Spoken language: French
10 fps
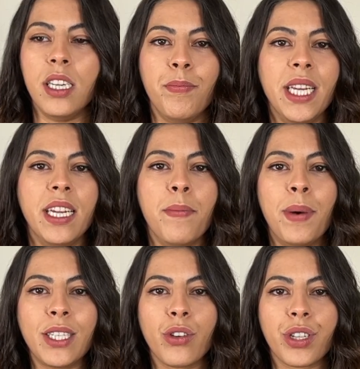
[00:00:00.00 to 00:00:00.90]
Mais il n'est
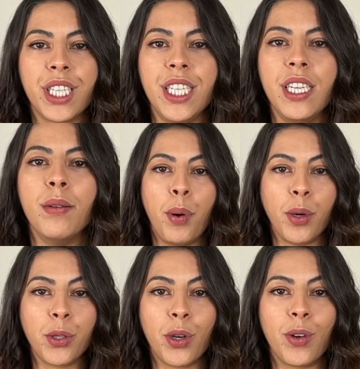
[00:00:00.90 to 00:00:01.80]
pas sorti
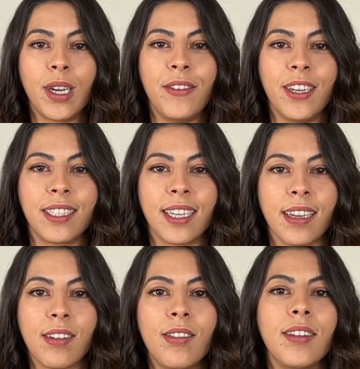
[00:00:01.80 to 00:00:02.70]
pendant les
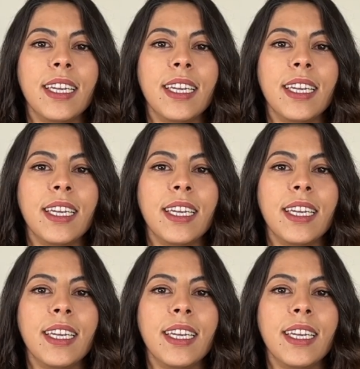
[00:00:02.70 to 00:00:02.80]
25 ans,